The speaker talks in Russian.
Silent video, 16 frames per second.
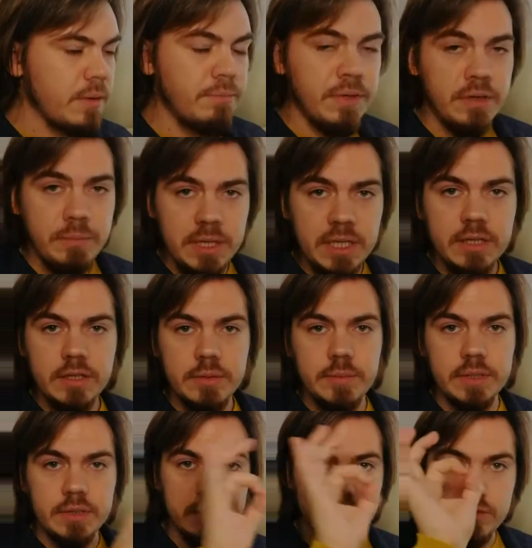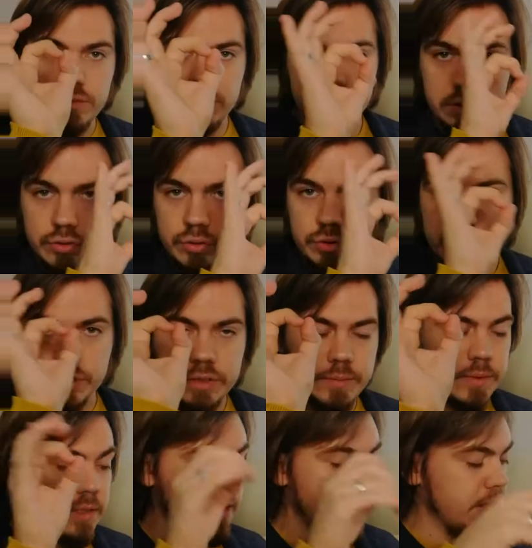пигментами,
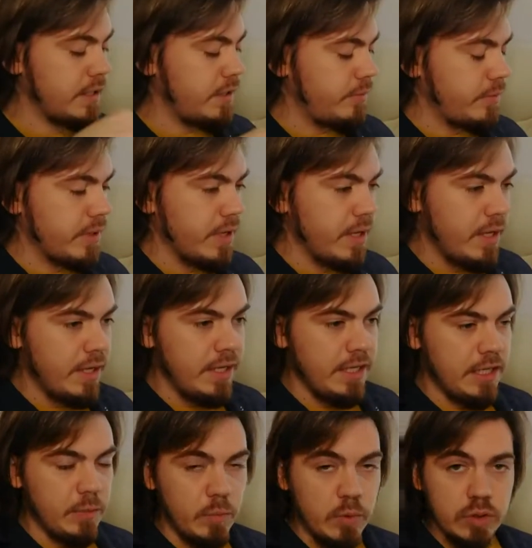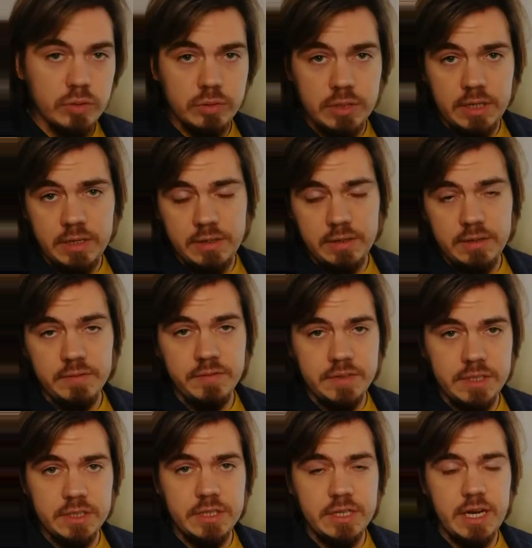кругляшочками такими, и мы туда
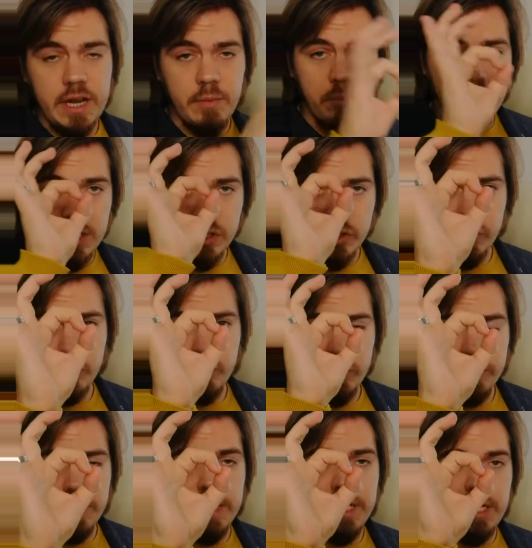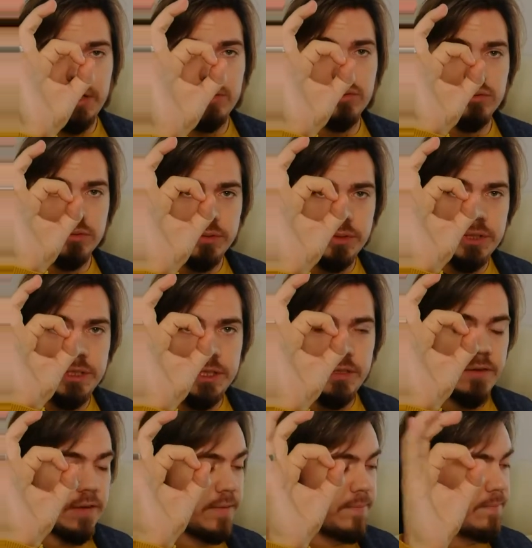внедряем большую молекулу
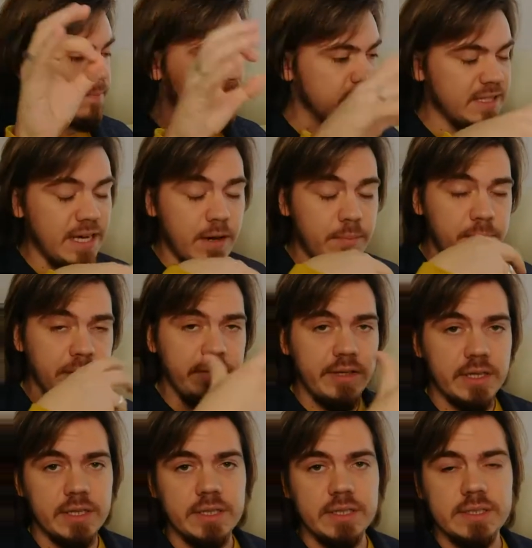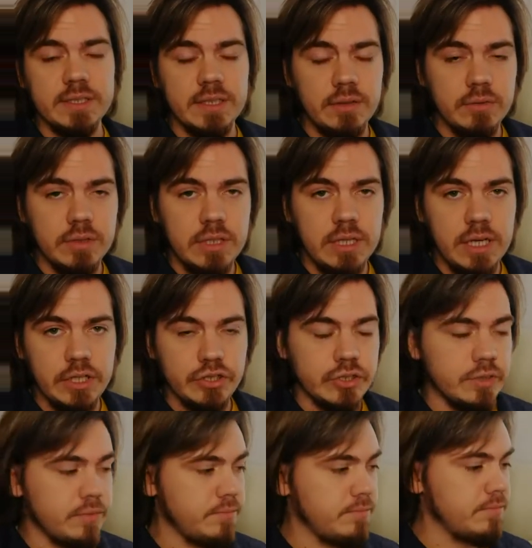синего. Да, поверхностно он
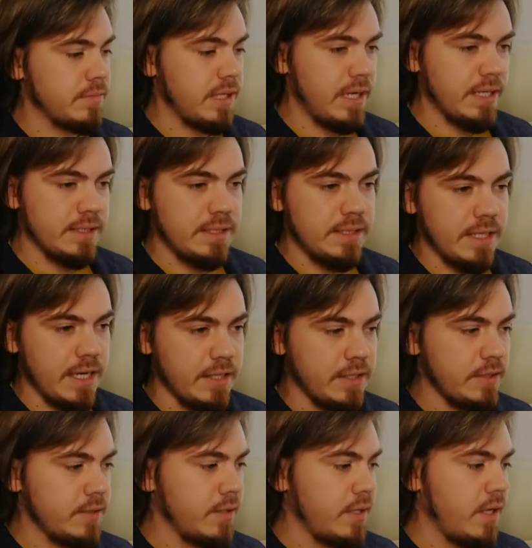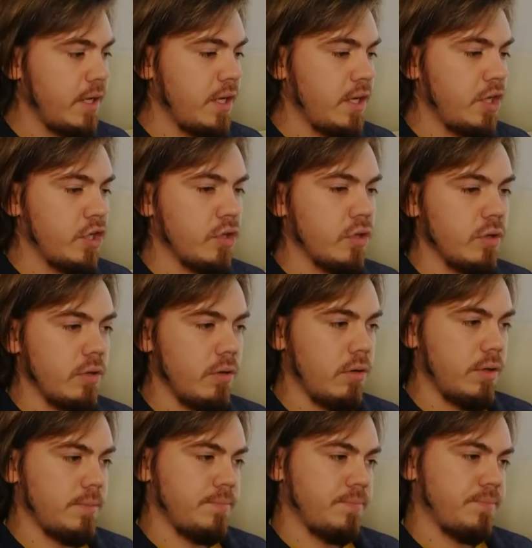ляжет, да, сядет,
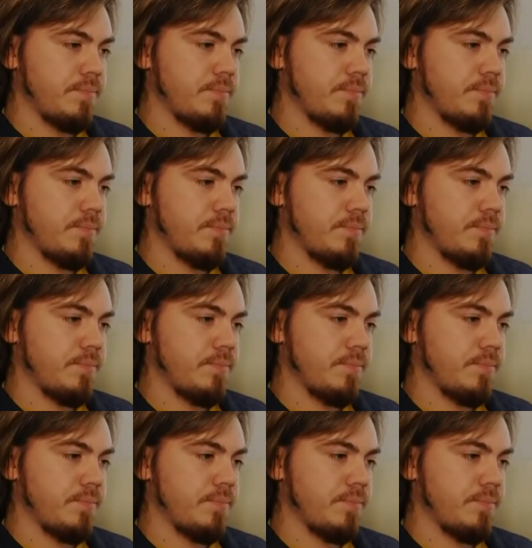но